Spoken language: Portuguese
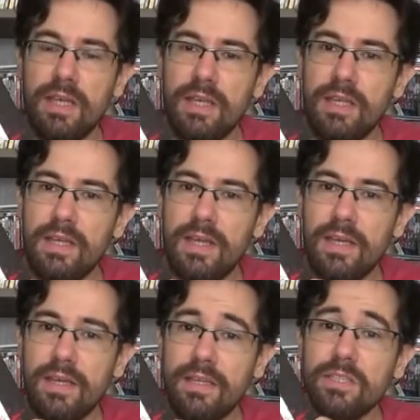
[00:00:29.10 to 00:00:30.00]
Ele
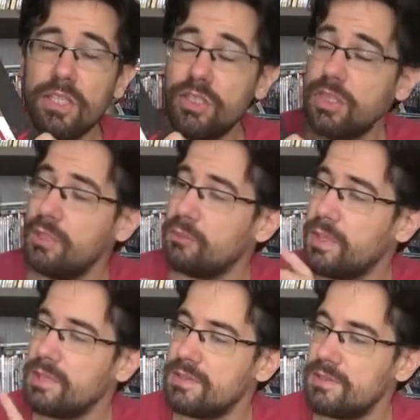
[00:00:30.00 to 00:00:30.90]
é argentino,
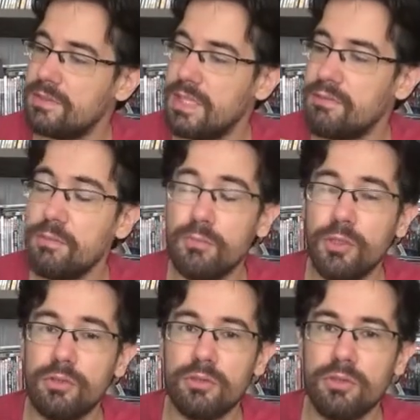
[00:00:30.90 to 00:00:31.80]
mas teve
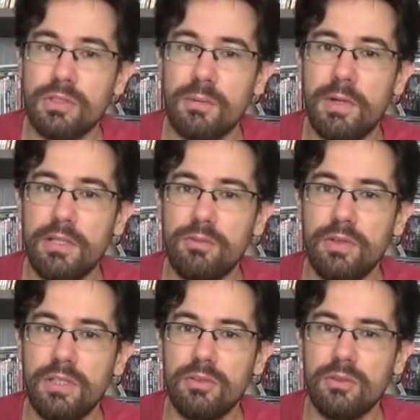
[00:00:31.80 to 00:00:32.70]
muito trabalho
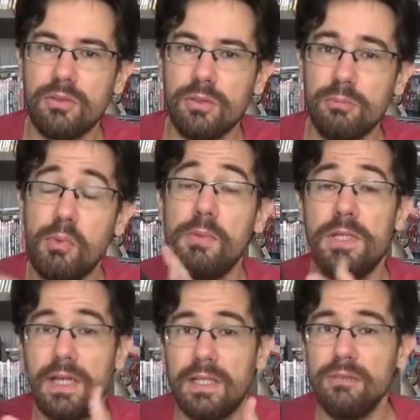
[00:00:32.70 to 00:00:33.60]
feito
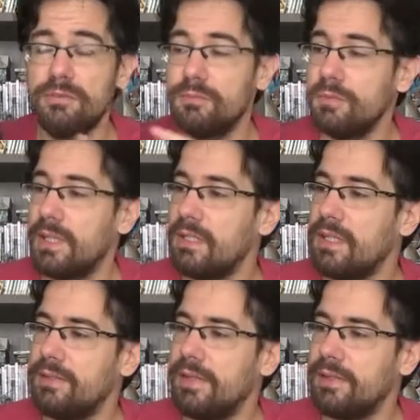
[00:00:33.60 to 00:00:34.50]
publicado na
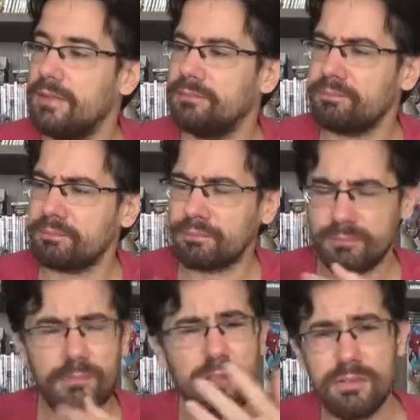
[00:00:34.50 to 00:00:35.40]
Inglaterra.
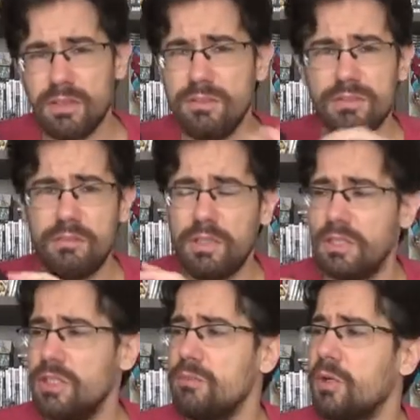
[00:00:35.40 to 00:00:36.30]
Na
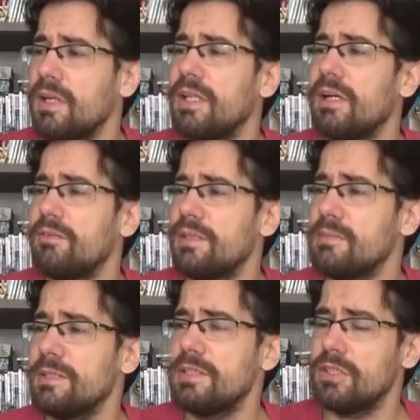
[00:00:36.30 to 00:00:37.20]
verdade, ele mora lá faz
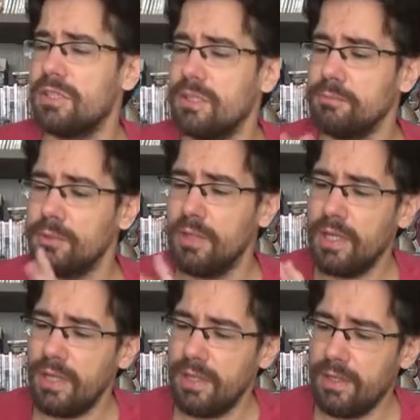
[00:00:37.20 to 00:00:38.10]
bastante tempo.
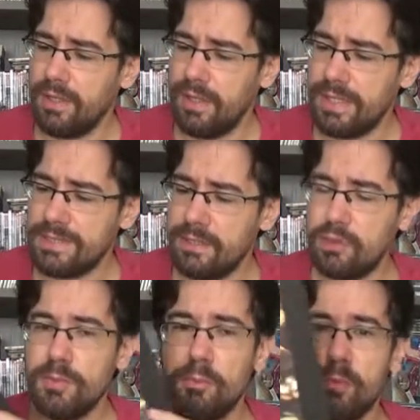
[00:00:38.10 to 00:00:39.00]
Essa é a
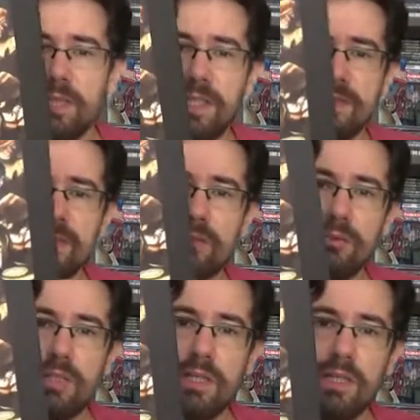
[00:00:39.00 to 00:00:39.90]
última
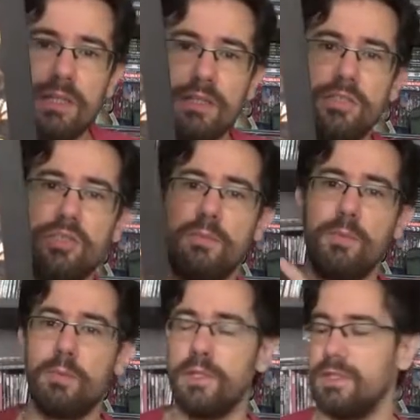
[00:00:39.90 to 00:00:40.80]
publicação da editora
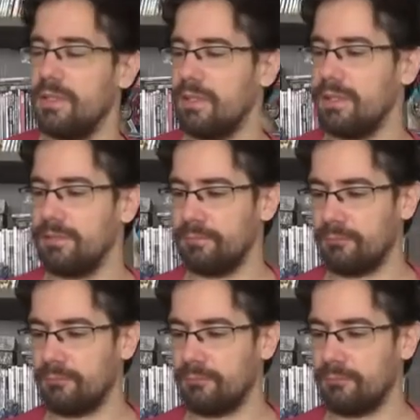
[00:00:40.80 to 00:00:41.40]
Pipoque Nankin.